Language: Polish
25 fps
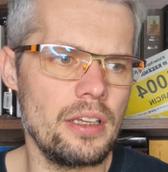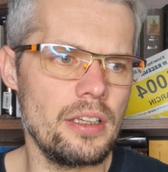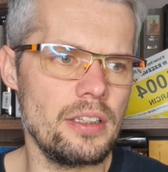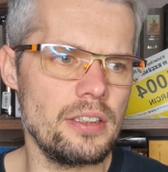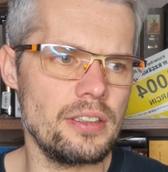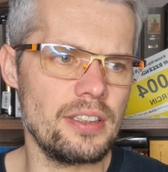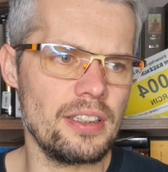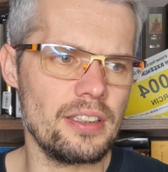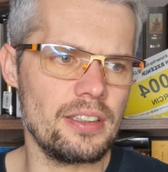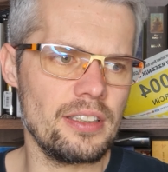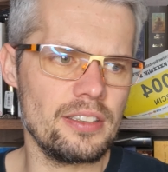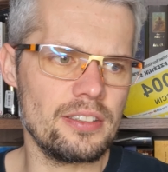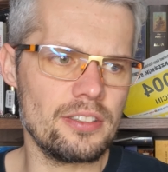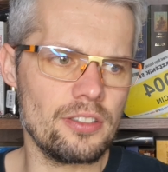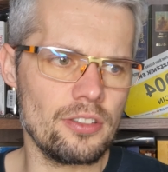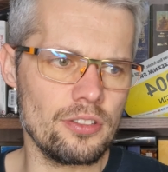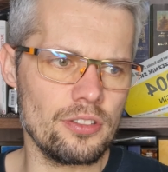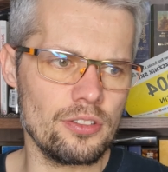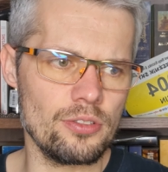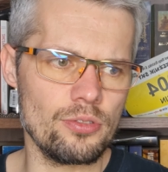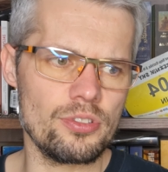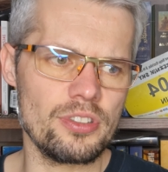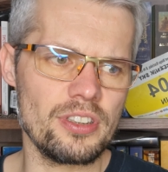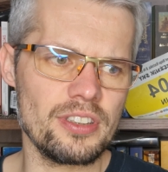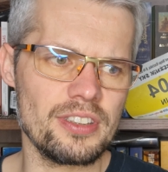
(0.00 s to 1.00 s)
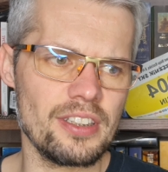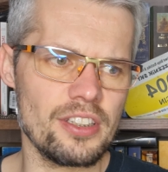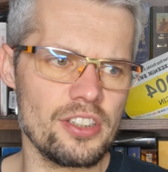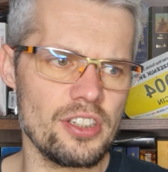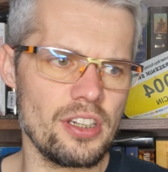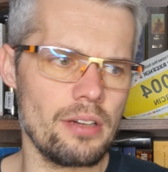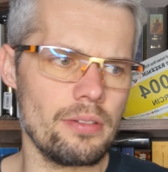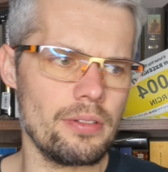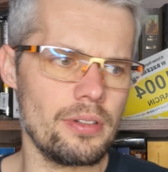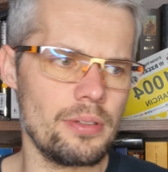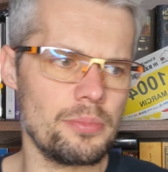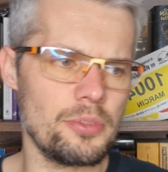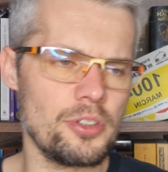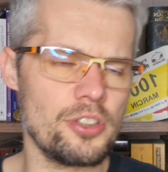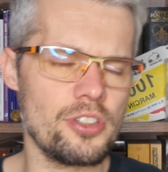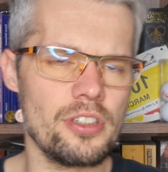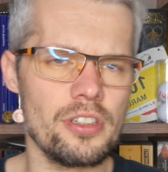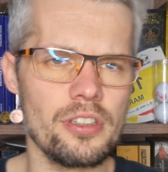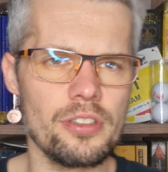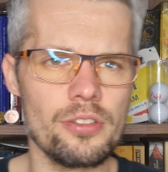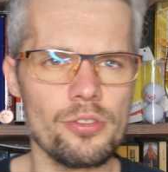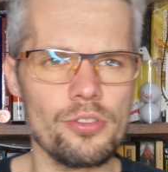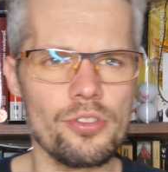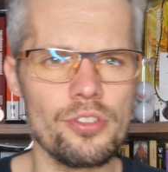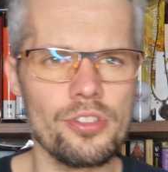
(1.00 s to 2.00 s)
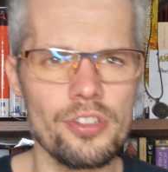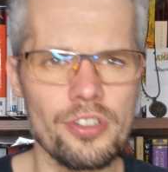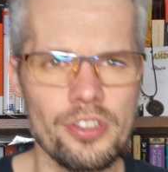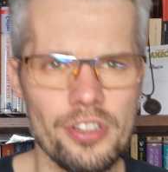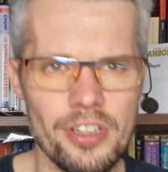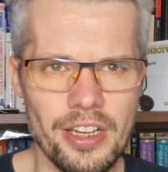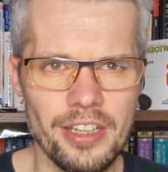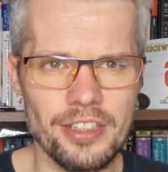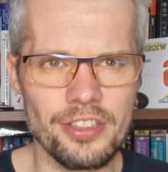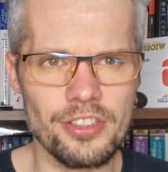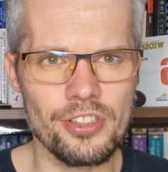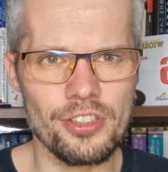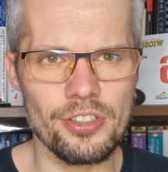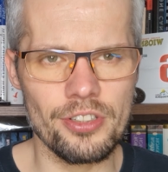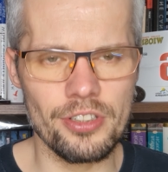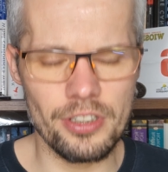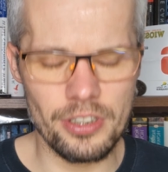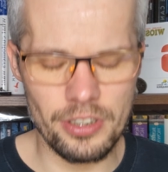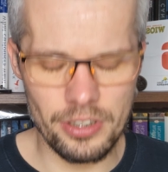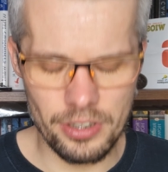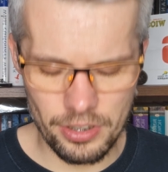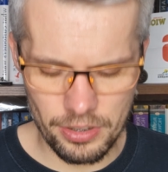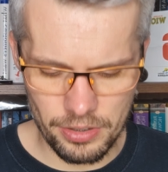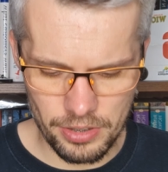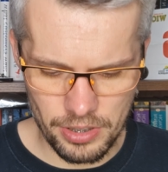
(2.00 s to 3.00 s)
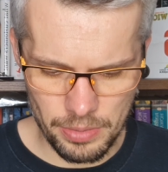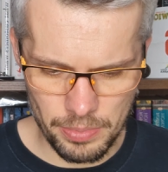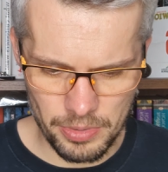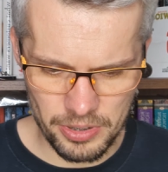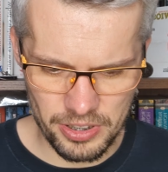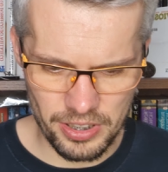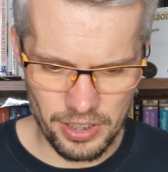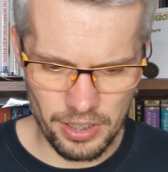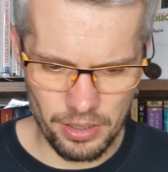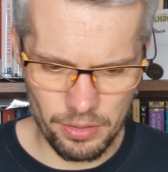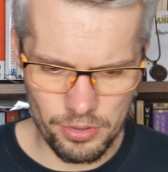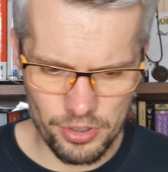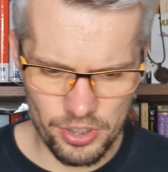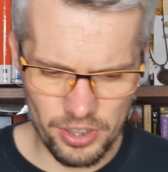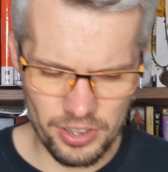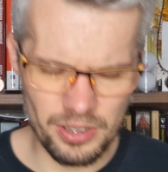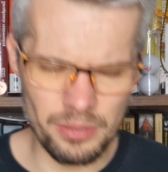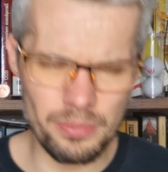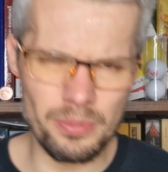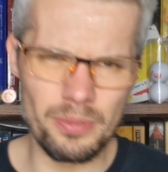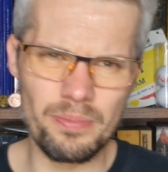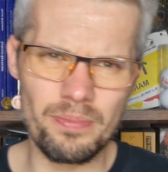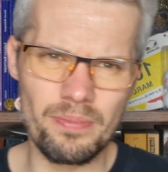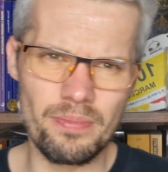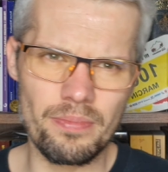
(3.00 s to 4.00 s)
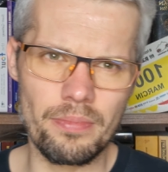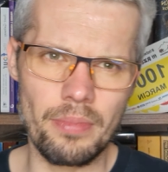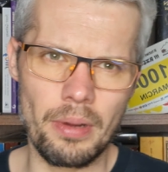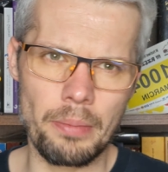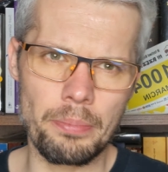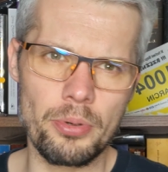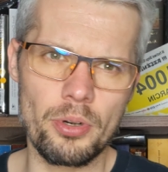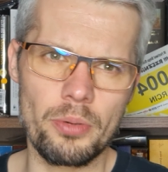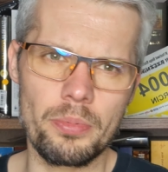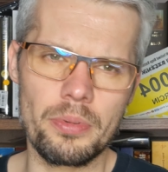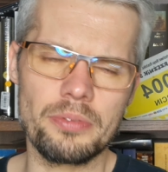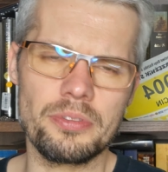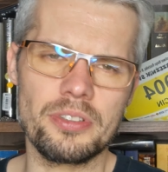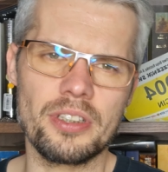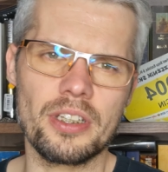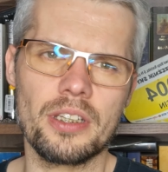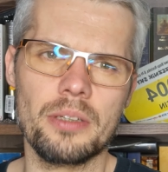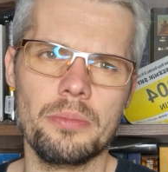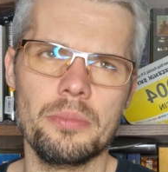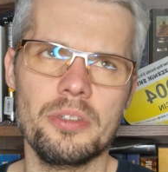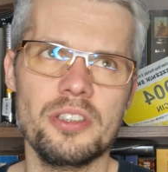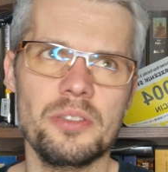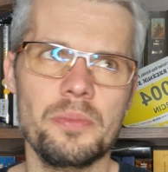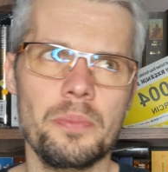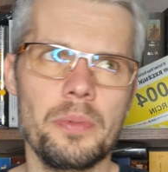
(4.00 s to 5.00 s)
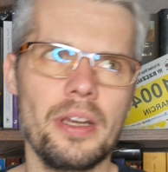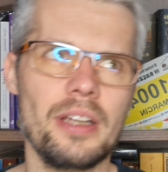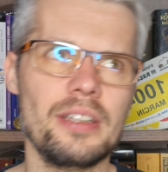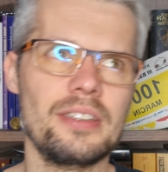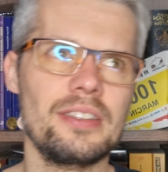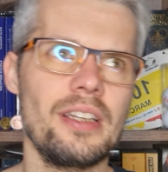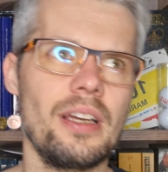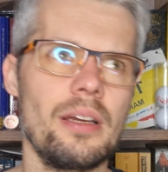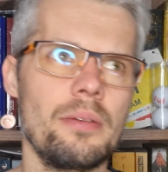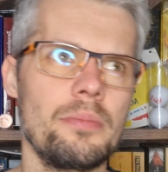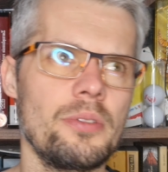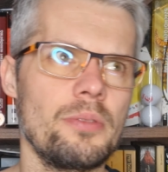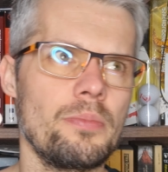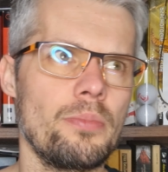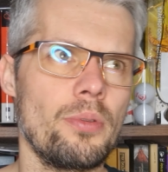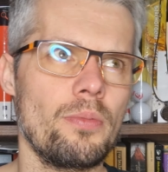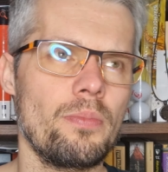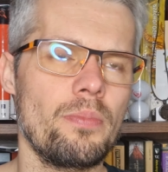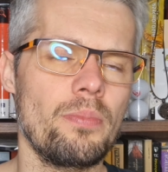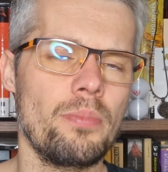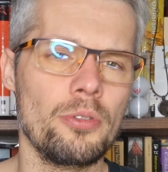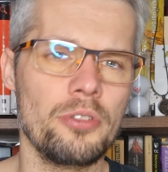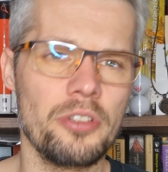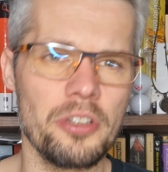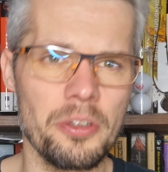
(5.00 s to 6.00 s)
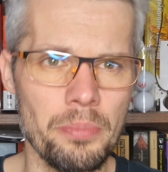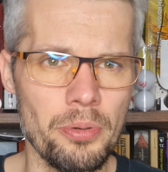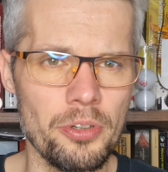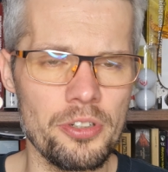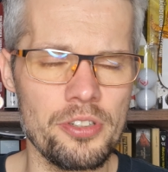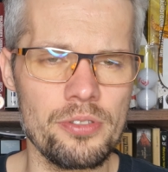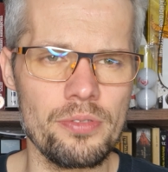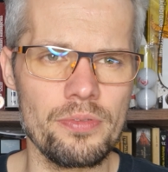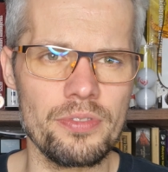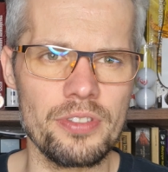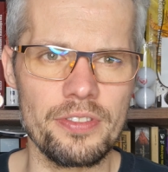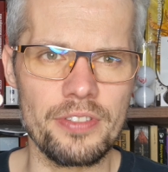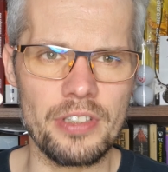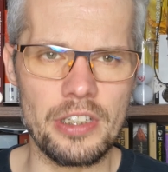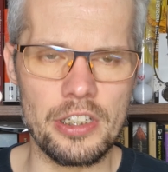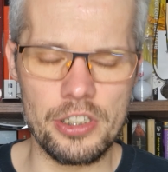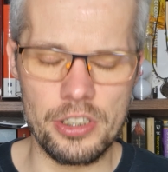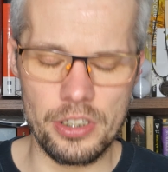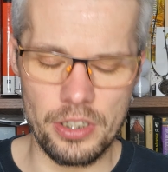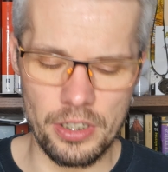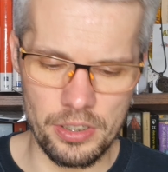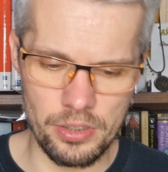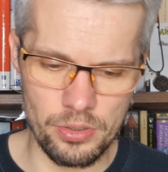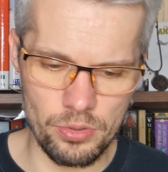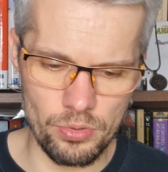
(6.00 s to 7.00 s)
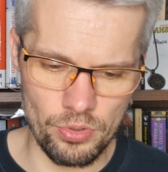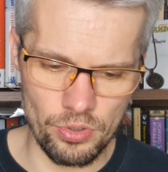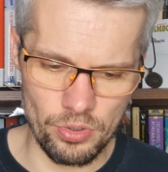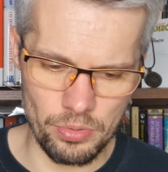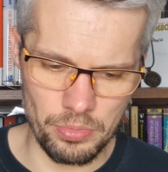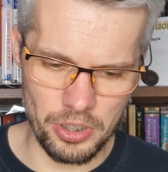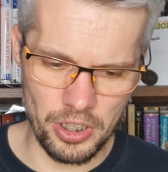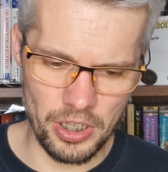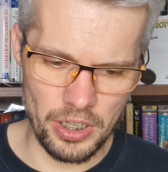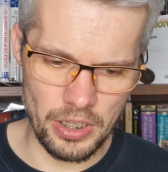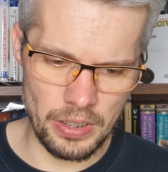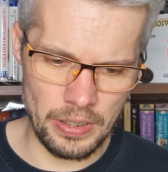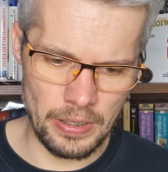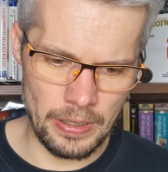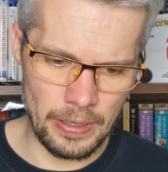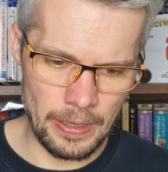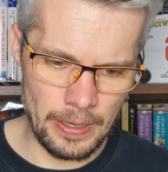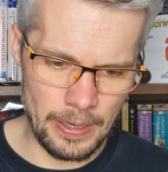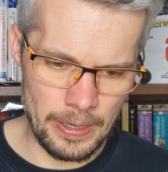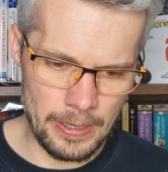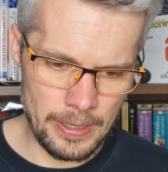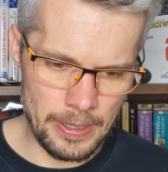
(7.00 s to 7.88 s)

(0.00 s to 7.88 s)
I z jednej strony już zaznaczałem, jeżeli ktoś śledzi te, te materiały, że jak gdyby ma problem z takimi inspiracjami, bo, bo tych bodźców zewnętrznych jest dużo mniej